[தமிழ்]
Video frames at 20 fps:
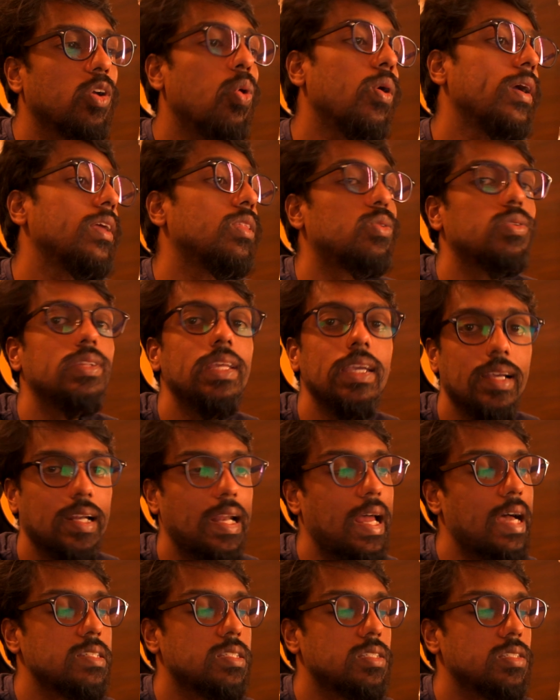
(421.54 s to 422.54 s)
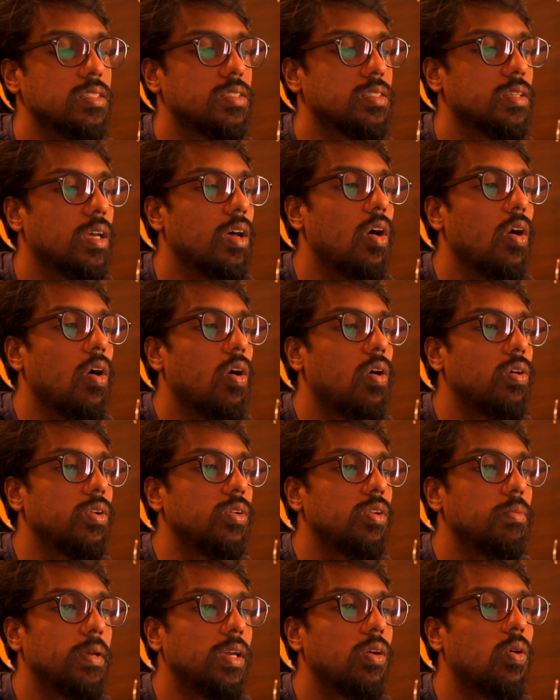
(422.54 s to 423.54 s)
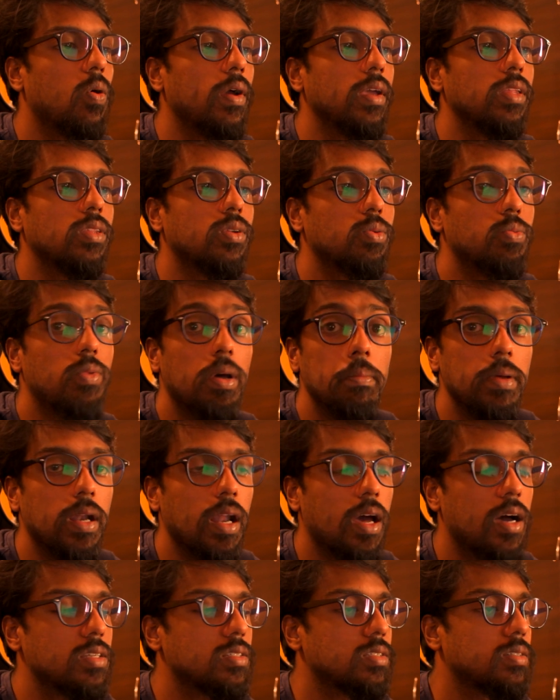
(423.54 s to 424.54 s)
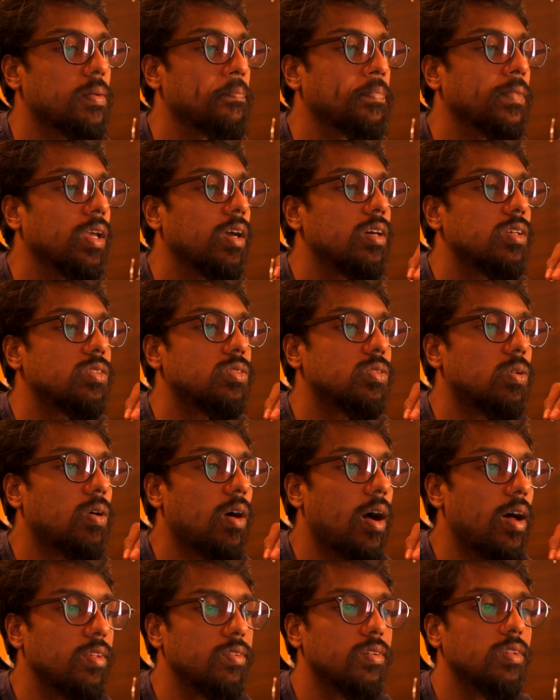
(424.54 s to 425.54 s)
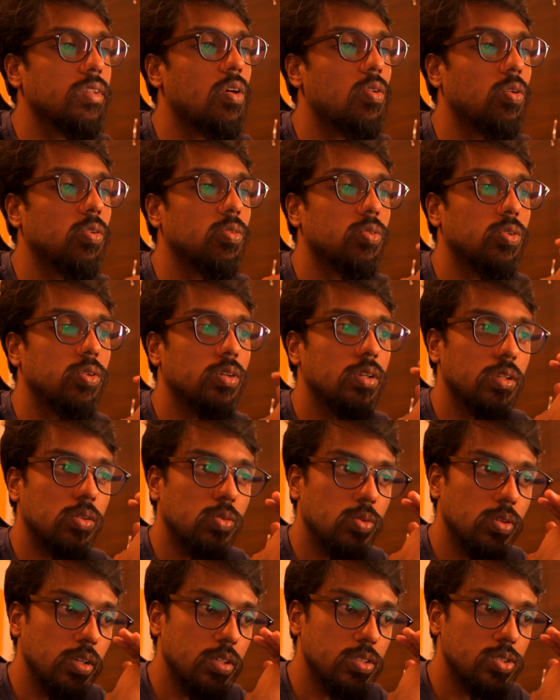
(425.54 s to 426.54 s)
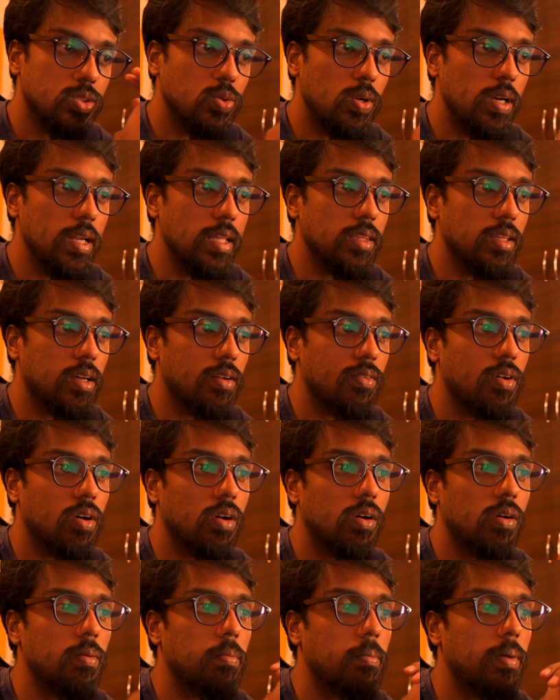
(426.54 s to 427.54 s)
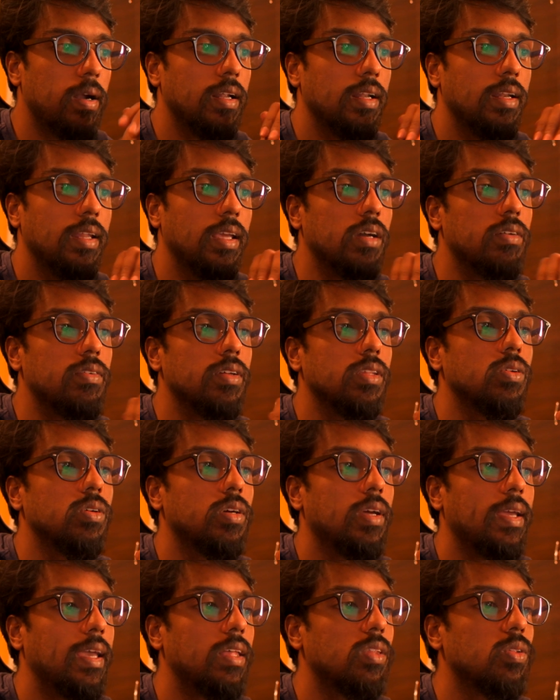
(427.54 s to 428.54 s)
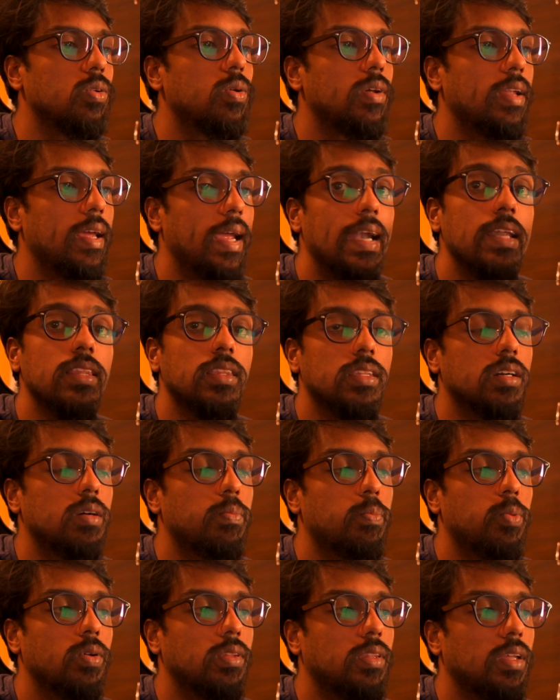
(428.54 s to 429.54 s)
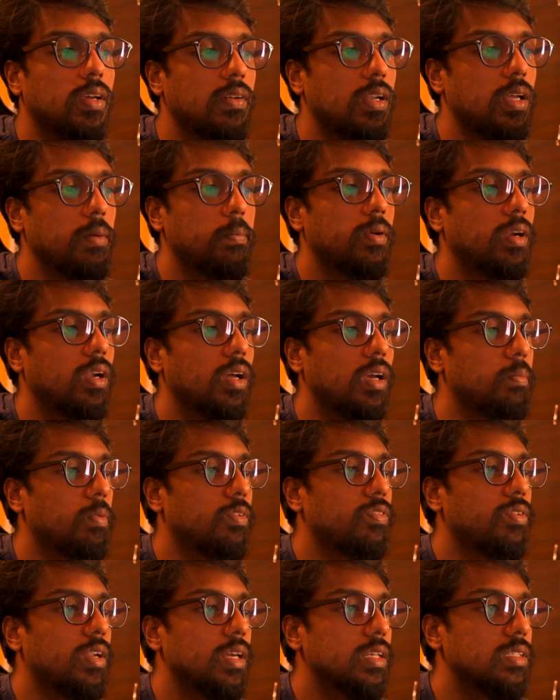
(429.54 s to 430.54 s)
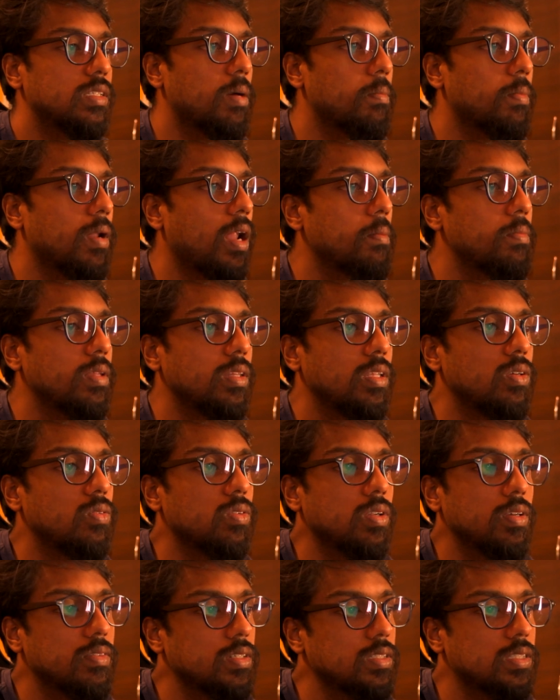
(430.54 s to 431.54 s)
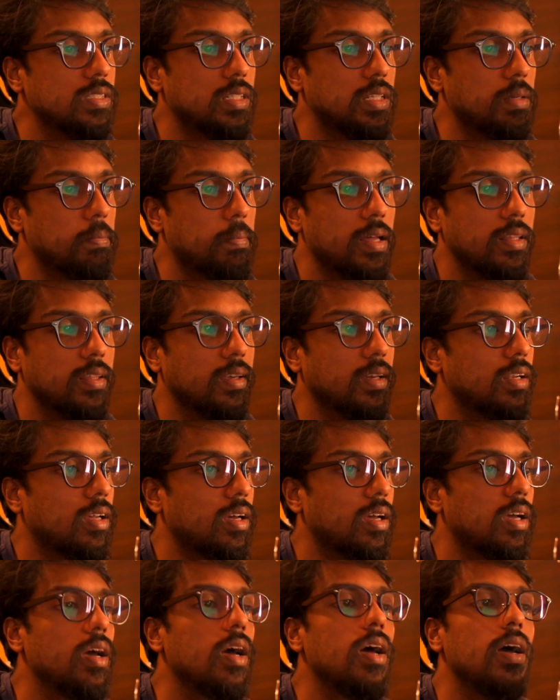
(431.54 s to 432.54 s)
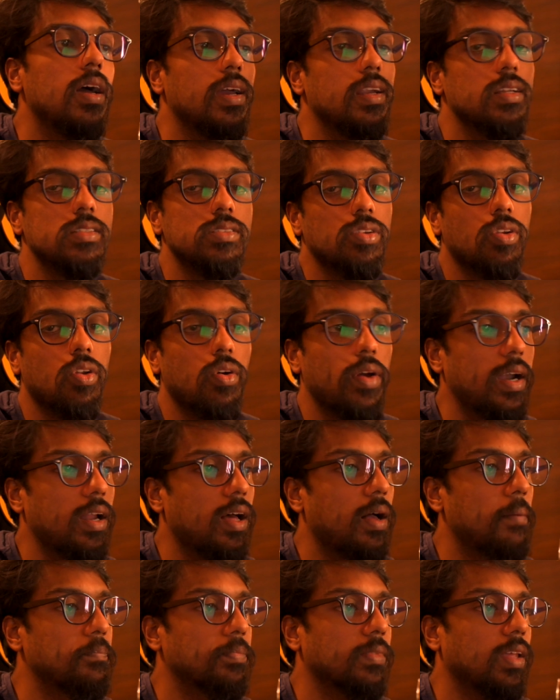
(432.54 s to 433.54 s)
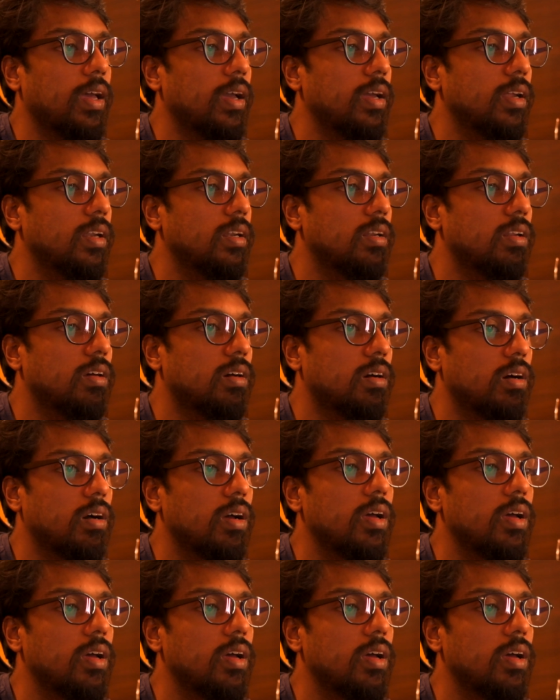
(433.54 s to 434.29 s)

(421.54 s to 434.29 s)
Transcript: கோயிங் த்ரூ தி கிளாஸஸ் ஆர் வில் பி கோயிங் த்ரூ வெபினார்ஸ் ஸோ அது வந்து அவங்களுக்கு உங்களுக்கு உங்களுக்கு சொல்லி தருவாங்க பட் நீங்கள் வந்து ஏதோ ஒரு எடுத்துக்க போக தேவையில்லை இப்போ இப்போ ஃபார் எக்ஸாம்பிள் அமித் யூனிவர்சிட்டி பார்த்தீங்கன்னா இட் இஸ் இன் நொய்டா அண்ட்